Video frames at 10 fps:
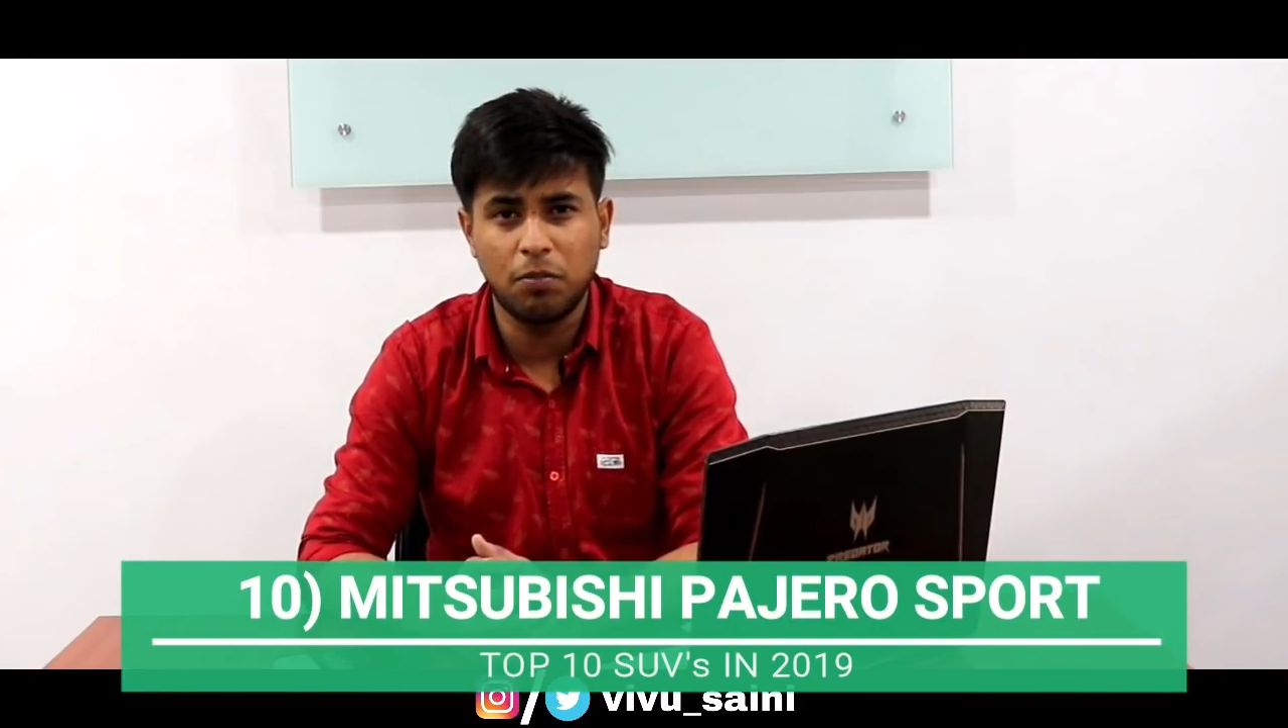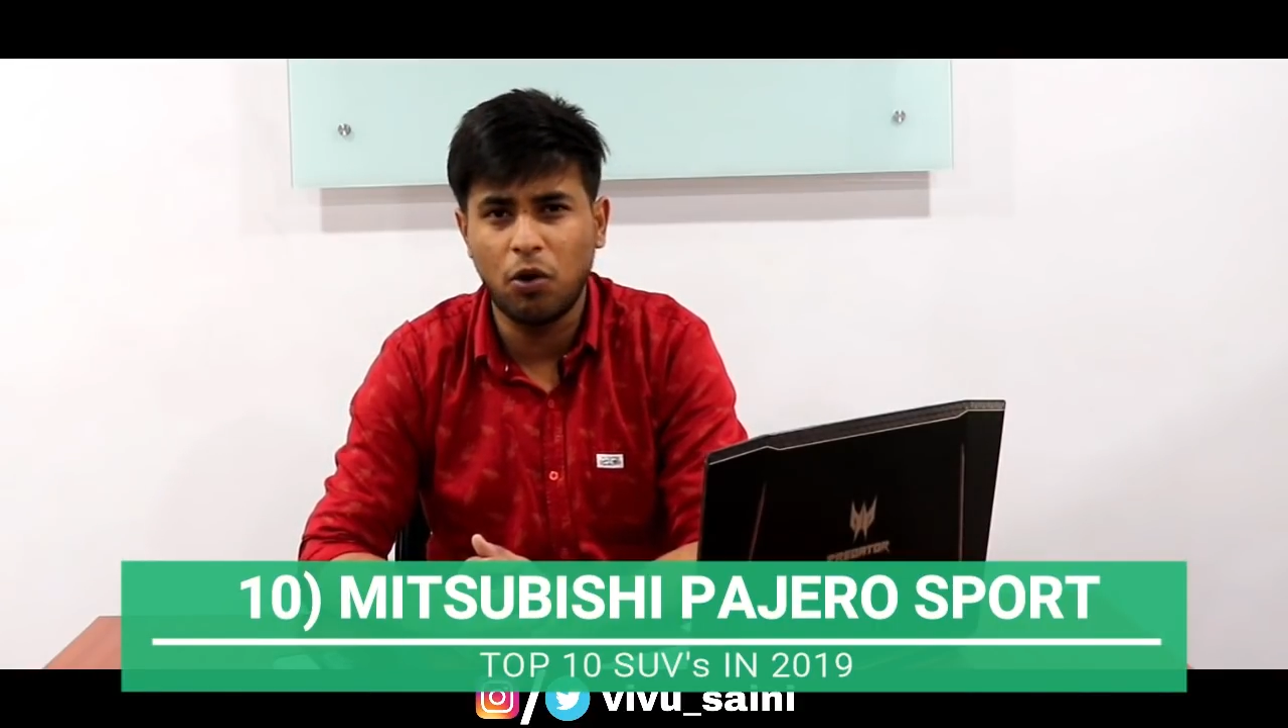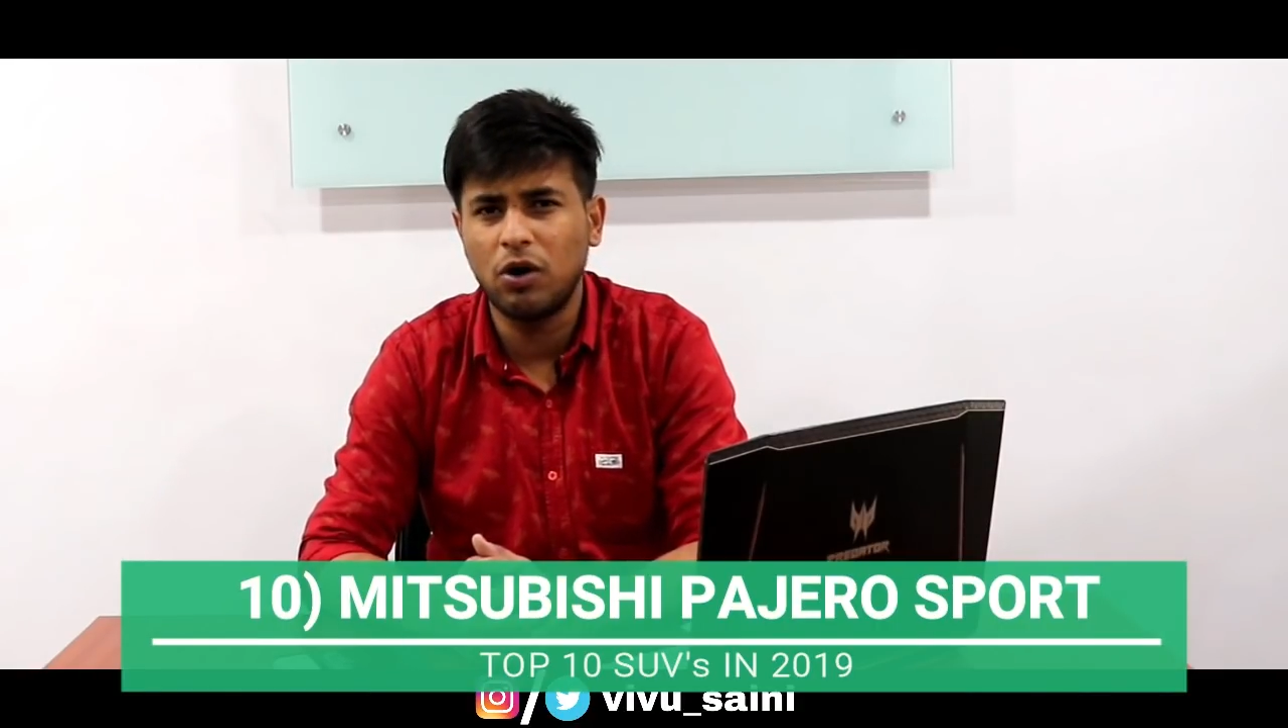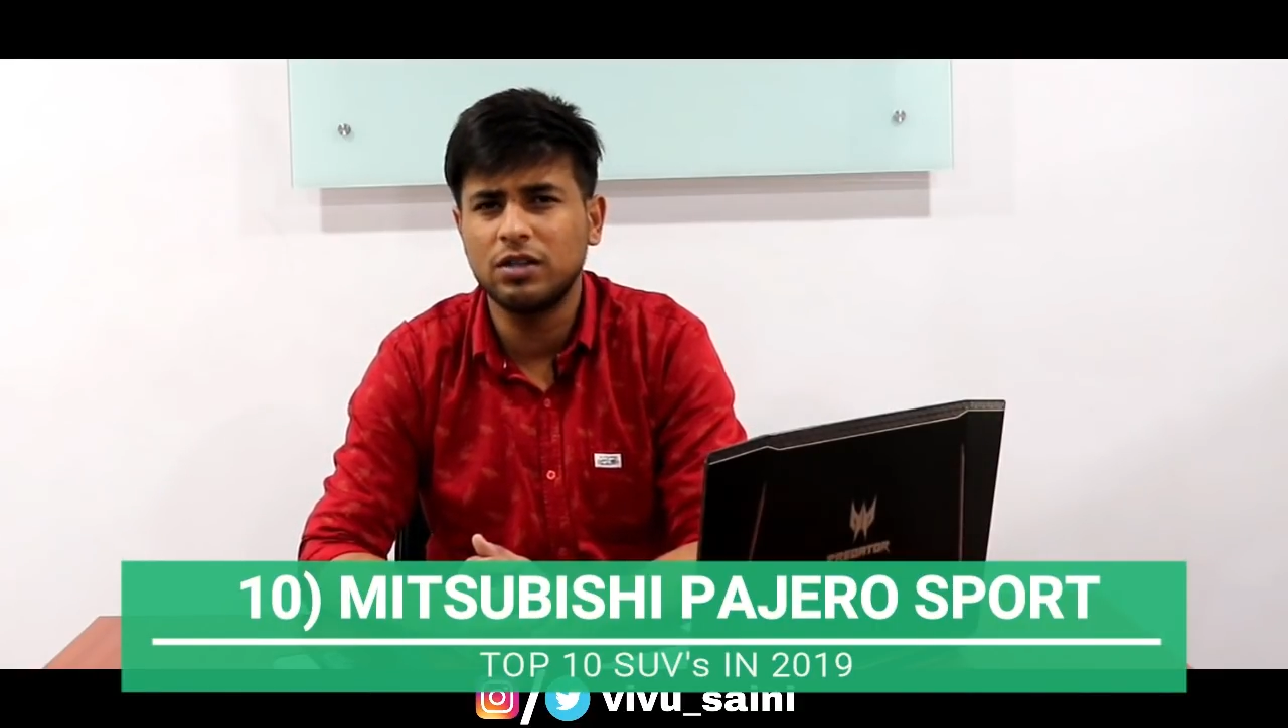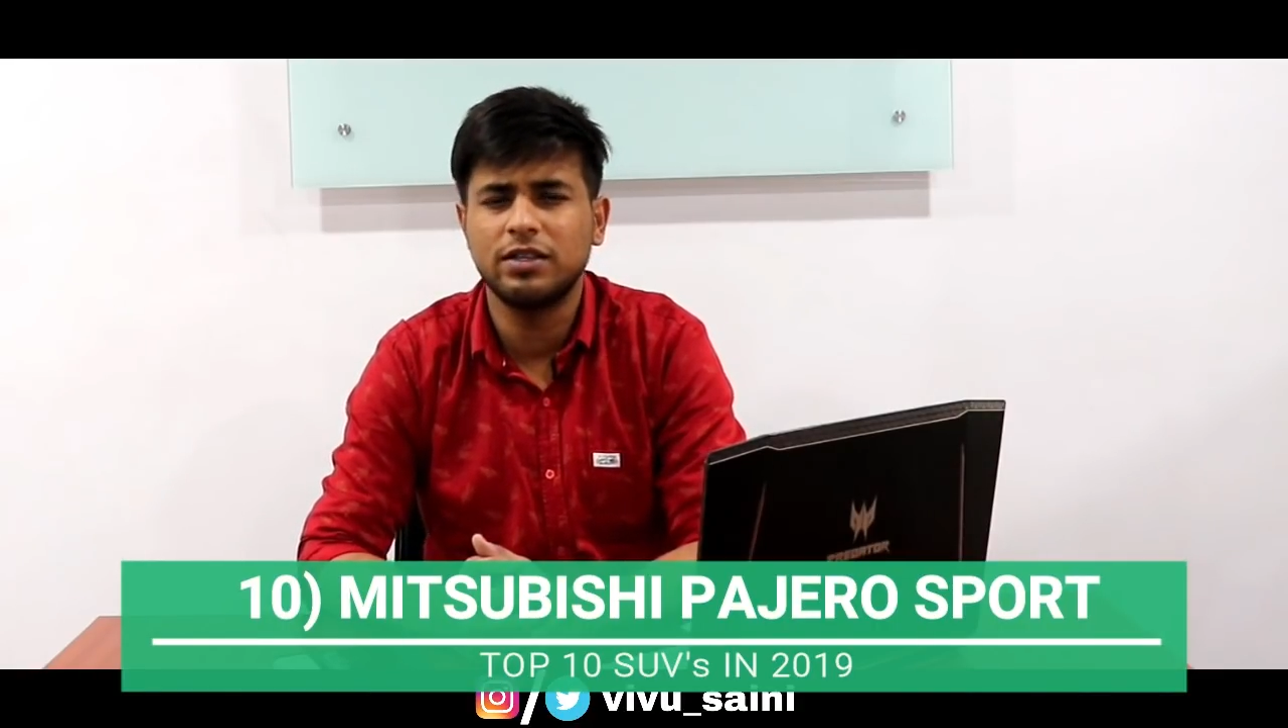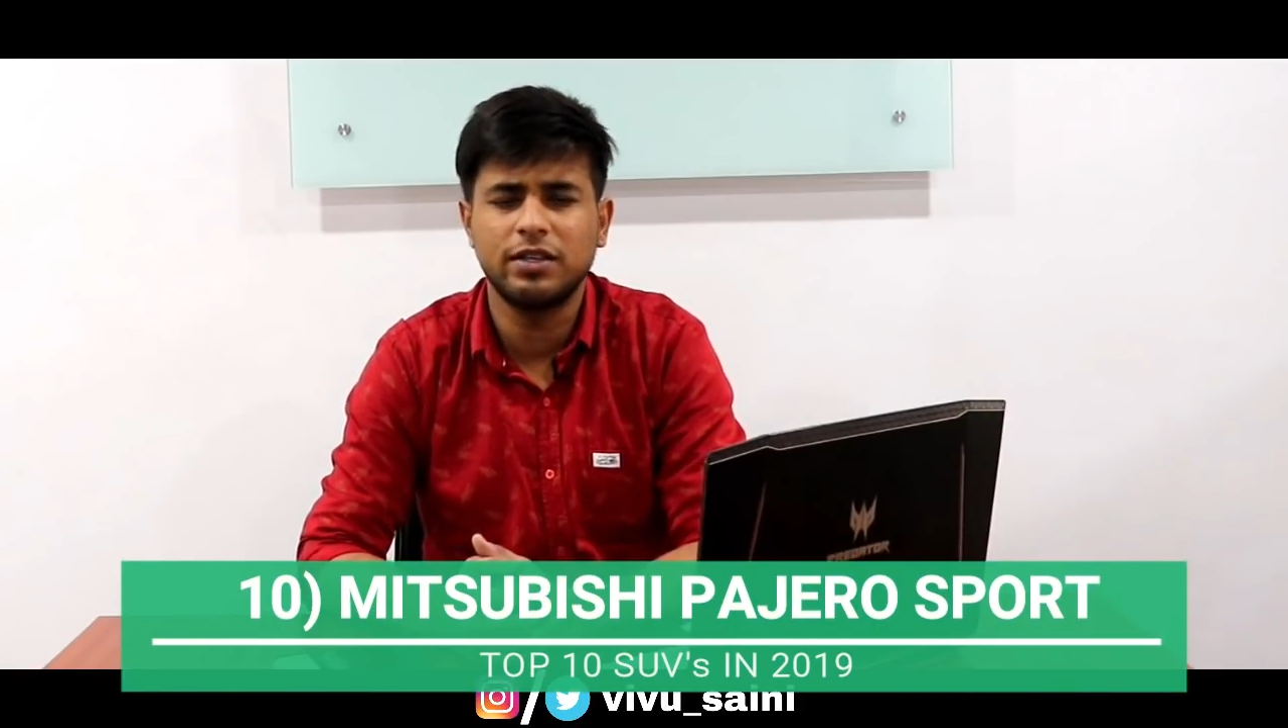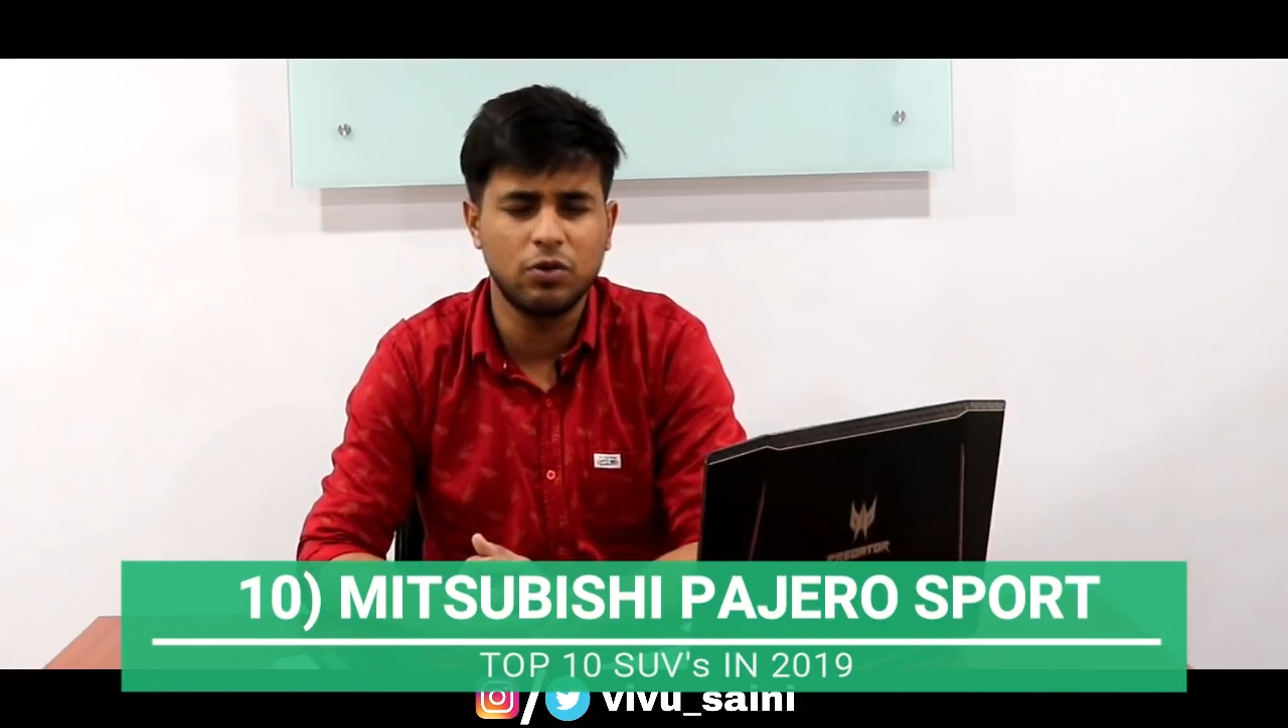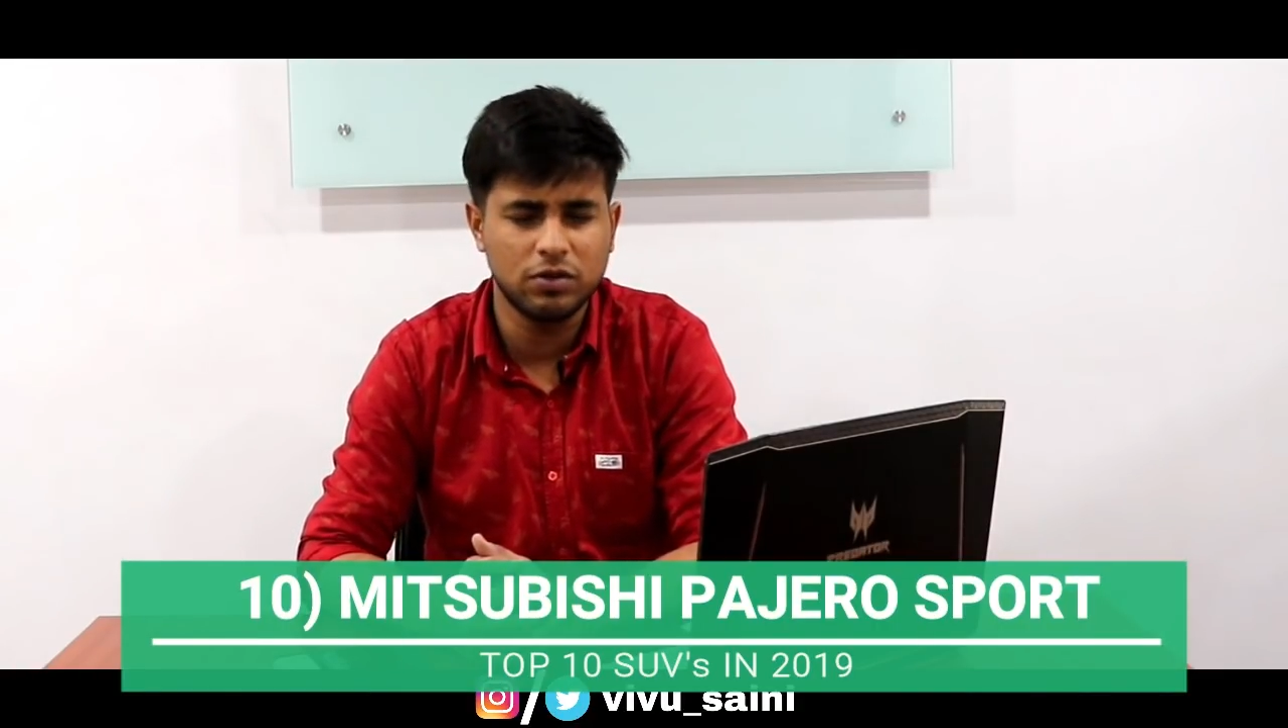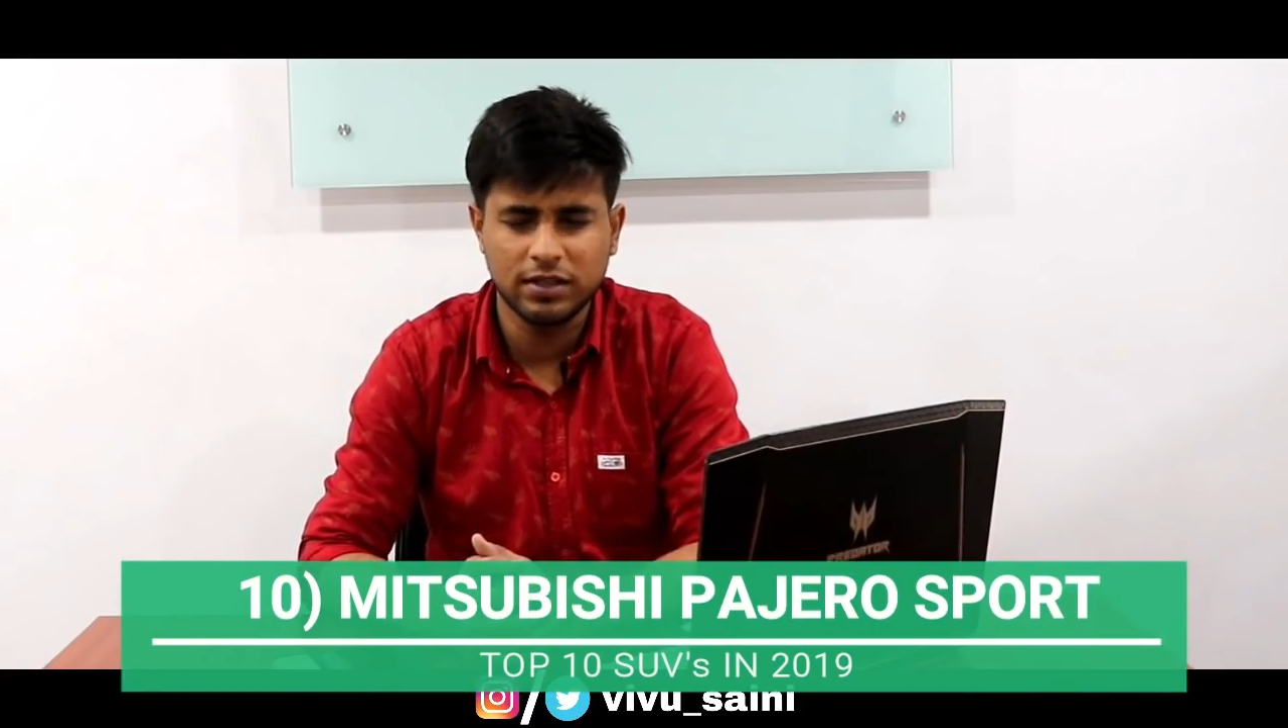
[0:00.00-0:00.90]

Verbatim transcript: बहुत दिनों